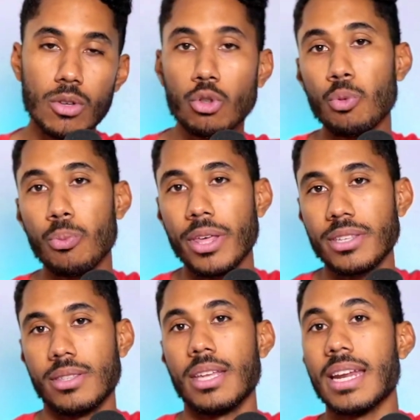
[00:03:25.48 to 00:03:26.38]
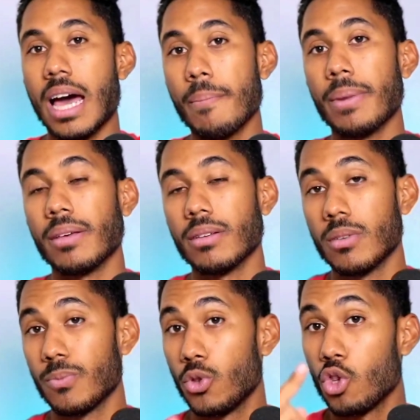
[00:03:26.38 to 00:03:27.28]
tú puedes tener hambre
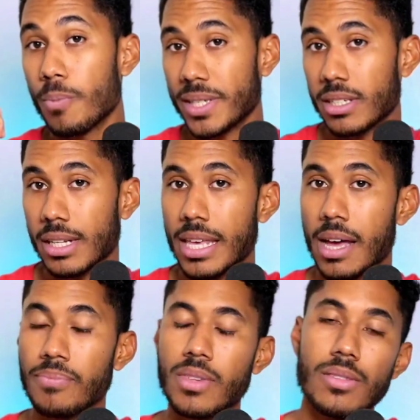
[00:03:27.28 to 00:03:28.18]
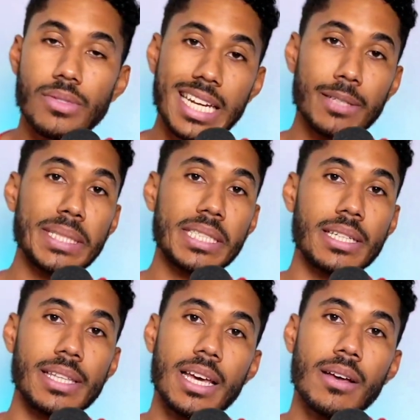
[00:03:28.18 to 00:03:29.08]
dos veces al día, tres veces
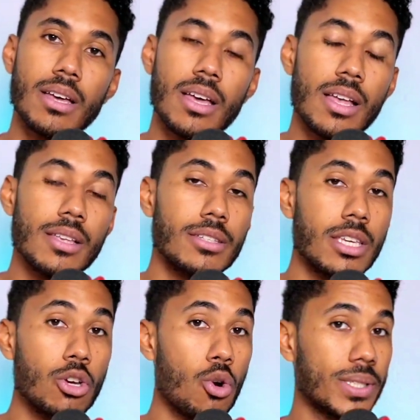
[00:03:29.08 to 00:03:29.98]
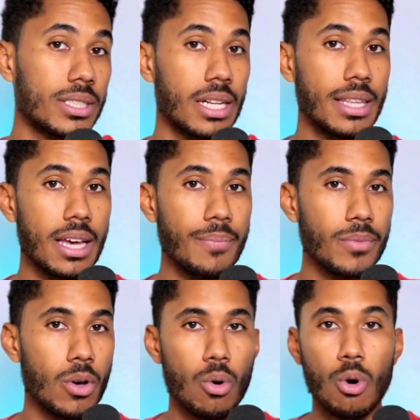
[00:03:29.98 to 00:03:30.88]
al día, cinco veces al día,
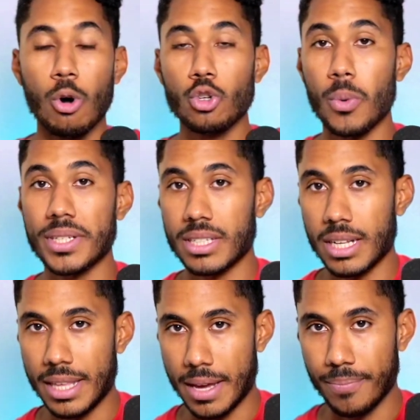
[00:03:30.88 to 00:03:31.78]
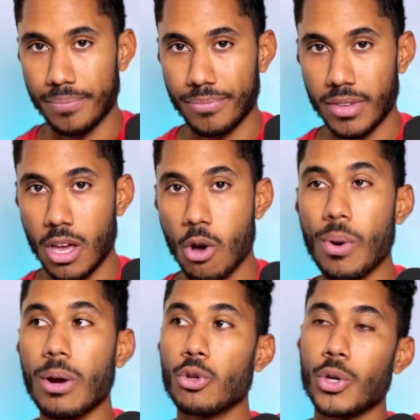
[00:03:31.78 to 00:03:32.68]
ocho veces al día. O
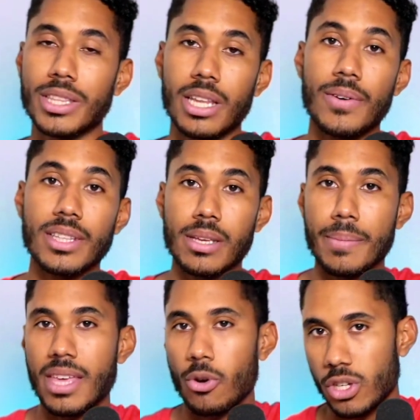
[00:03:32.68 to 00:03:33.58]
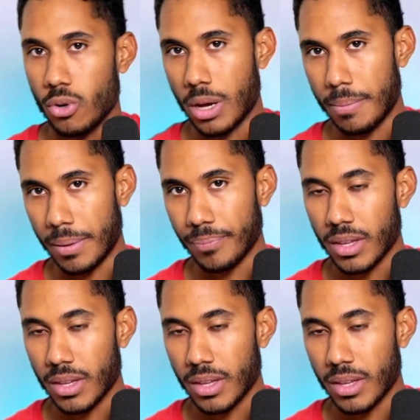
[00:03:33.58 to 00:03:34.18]
incluso que te levantes a medianoche con hambre.